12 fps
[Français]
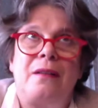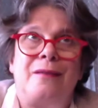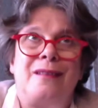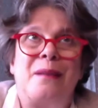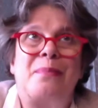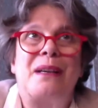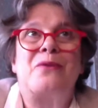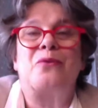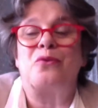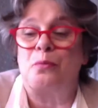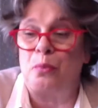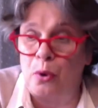euh,
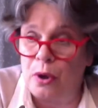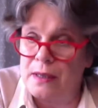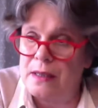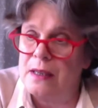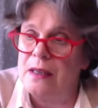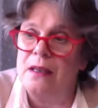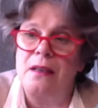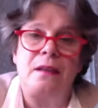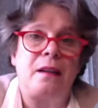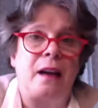l'impression de progresser,